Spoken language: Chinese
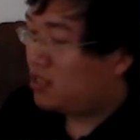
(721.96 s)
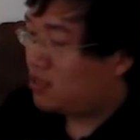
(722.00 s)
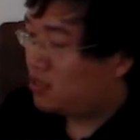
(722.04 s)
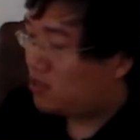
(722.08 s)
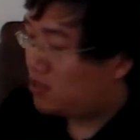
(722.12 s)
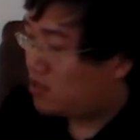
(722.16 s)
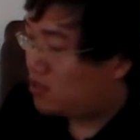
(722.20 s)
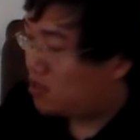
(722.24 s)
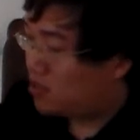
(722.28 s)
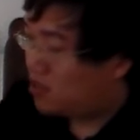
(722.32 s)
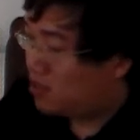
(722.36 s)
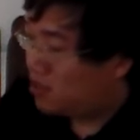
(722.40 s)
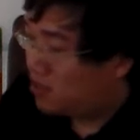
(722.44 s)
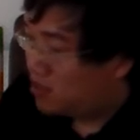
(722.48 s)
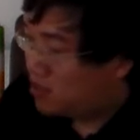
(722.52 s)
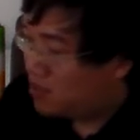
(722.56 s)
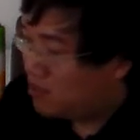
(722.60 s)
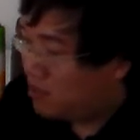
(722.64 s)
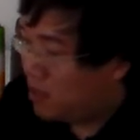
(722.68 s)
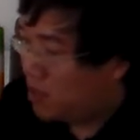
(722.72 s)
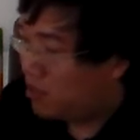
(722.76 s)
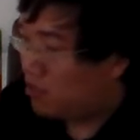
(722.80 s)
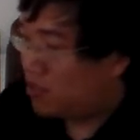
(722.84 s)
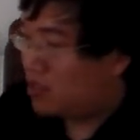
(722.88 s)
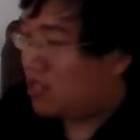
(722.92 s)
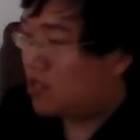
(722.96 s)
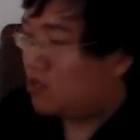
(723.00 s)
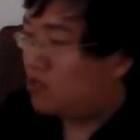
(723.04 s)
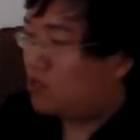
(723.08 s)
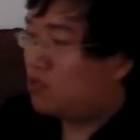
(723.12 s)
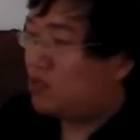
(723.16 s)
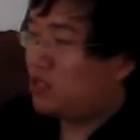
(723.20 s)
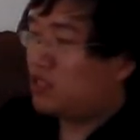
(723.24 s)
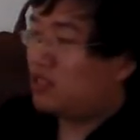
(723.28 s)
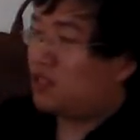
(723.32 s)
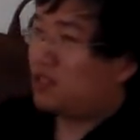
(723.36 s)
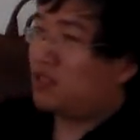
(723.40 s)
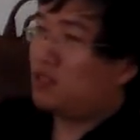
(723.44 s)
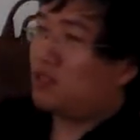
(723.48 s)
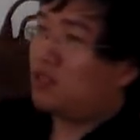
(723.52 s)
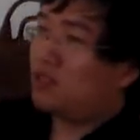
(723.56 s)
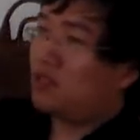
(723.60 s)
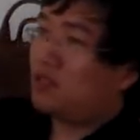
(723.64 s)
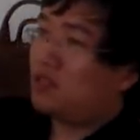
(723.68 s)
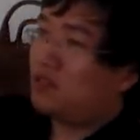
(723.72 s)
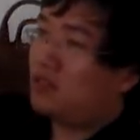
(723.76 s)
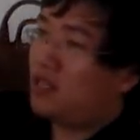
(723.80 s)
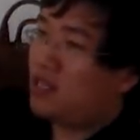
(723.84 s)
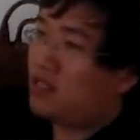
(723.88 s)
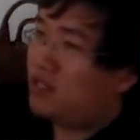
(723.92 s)
个例子，就是这边有一张桌子。
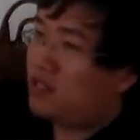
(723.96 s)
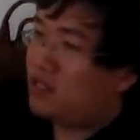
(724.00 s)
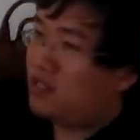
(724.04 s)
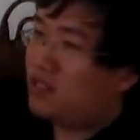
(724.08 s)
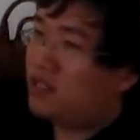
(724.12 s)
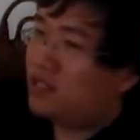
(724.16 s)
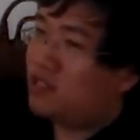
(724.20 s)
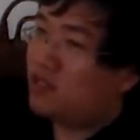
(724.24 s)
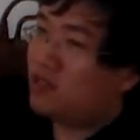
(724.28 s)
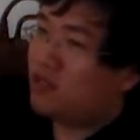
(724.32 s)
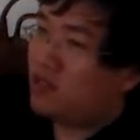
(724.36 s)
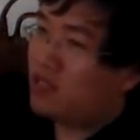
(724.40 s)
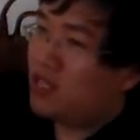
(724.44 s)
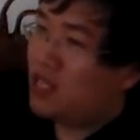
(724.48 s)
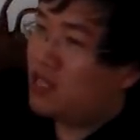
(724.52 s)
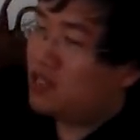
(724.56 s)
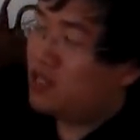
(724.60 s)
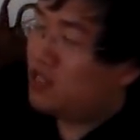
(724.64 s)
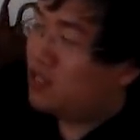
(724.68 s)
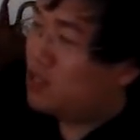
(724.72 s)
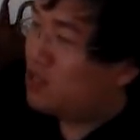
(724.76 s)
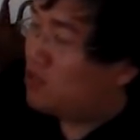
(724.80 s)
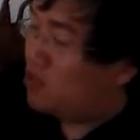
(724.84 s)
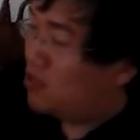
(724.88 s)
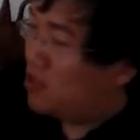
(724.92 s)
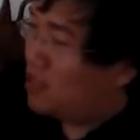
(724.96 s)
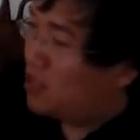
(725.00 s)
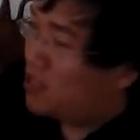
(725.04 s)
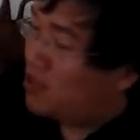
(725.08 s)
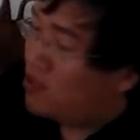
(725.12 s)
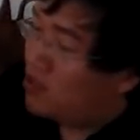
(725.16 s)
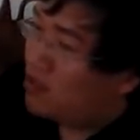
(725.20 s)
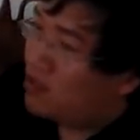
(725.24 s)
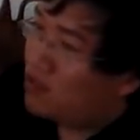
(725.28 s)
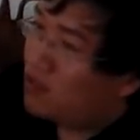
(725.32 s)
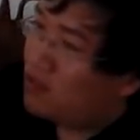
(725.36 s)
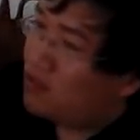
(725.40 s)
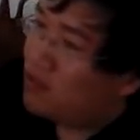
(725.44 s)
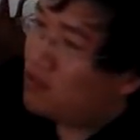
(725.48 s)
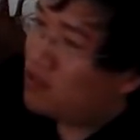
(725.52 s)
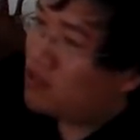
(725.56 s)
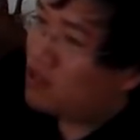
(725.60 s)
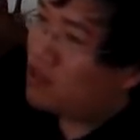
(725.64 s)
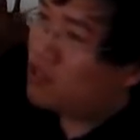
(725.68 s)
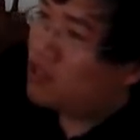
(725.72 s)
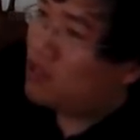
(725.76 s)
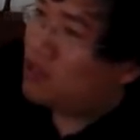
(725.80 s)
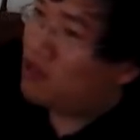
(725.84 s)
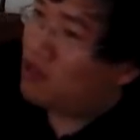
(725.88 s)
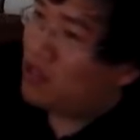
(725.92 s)
但其实，首先是有一个，
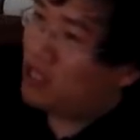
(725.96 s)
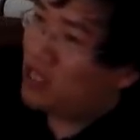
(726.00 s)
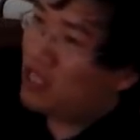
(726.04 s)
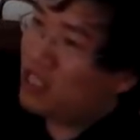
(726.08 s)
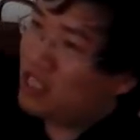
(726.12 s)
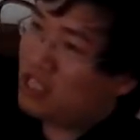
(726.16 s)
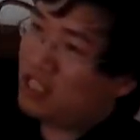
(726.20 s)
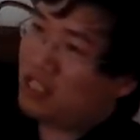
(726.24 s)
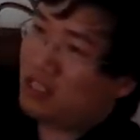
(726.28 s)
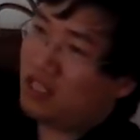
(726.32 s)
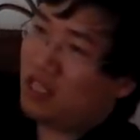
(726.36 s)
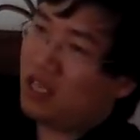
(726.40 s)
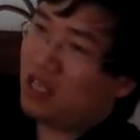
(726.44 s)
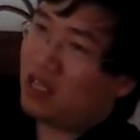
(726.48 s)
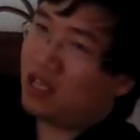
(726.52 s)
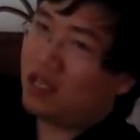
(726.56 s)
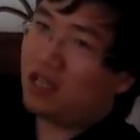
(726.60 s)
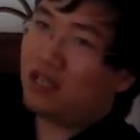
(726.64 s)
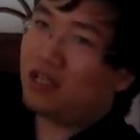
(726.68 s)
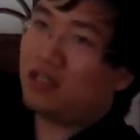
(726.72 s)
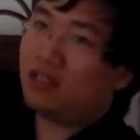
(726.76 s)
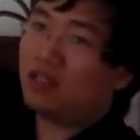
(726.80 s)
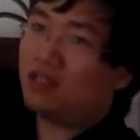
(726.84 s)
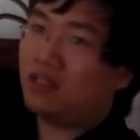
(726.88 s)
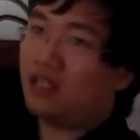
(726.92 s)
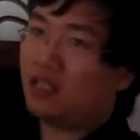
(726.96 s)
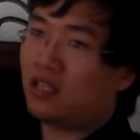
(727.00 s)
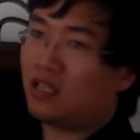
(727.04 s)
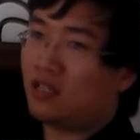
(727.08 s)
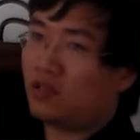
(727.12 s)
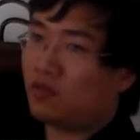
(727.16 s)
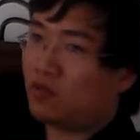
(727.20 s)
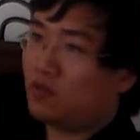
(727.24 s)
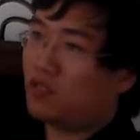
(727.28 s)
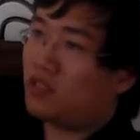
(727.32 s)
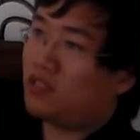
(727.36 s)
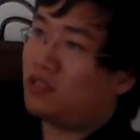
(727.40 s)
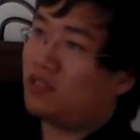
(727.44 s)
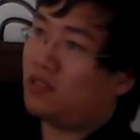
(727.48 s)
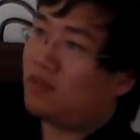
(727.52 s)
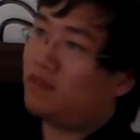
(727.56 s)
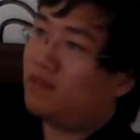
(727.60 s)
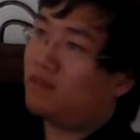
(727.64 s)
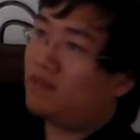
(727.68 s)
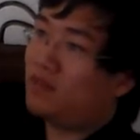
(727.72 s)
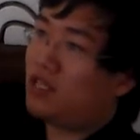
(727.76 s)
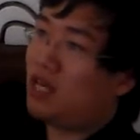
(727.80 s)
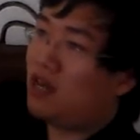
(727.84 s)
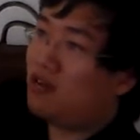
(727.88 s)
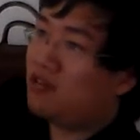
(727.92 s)
是有一个理念的一个桌子，
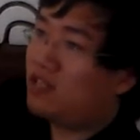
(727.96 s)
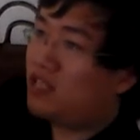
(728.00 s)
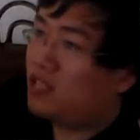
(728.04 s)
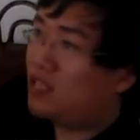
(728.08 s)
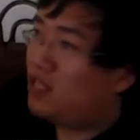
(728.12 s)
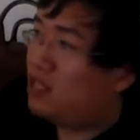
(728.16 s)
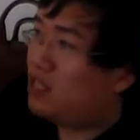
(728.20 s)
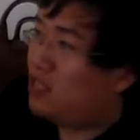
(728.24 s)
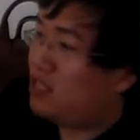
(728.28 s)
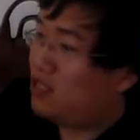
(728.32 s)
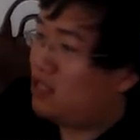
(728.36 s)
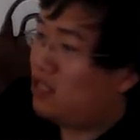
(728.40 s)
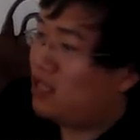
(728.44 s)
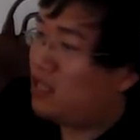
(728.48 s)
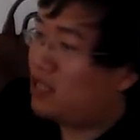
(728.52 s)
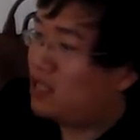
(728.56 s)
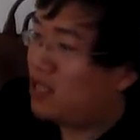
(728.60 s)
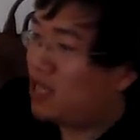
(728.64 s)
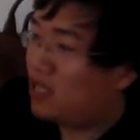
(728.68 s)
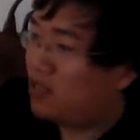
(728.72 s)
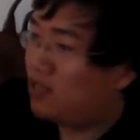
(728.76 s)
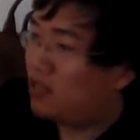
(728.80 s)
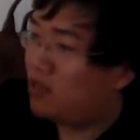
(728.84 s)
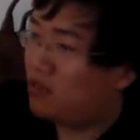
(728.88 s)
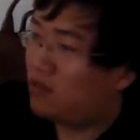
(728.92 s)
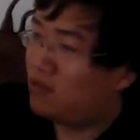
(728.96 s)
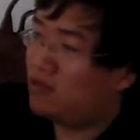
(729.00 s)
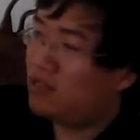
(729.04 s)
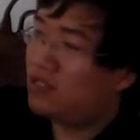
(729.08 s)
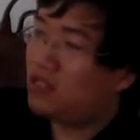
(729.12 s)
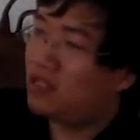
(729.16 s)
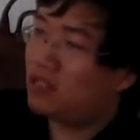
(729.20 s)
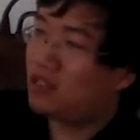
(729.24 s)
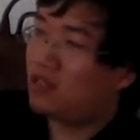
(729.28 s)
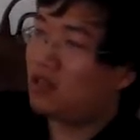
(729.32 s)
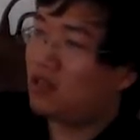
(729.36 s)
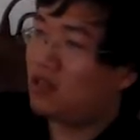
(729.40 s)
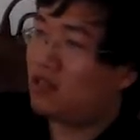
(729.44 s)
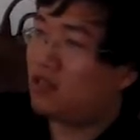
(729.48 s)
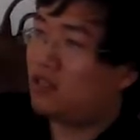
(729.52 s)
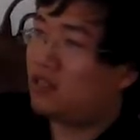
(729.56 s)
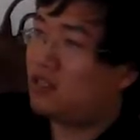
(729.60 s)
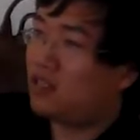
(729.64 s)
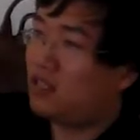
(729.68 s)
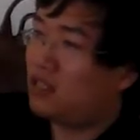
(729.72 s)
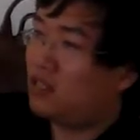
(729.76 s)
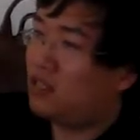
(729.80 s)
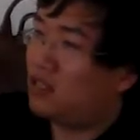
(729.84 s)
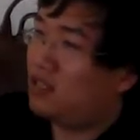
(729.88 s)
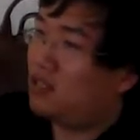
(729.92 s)
然后这个理念它投射到了
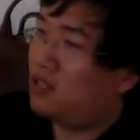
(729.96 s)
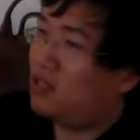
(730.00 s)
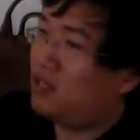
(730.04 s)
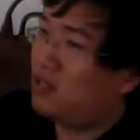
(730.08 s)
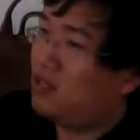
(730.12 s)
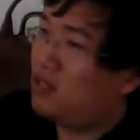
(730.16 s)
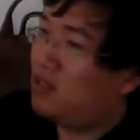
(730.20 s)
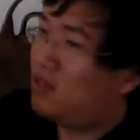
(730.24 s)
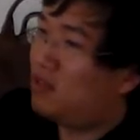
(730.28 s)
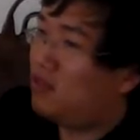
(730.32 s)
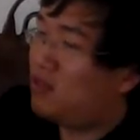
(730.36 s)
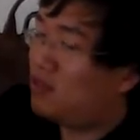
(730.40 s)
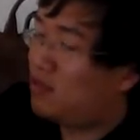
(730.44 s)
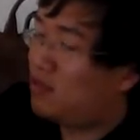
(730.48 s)
这个，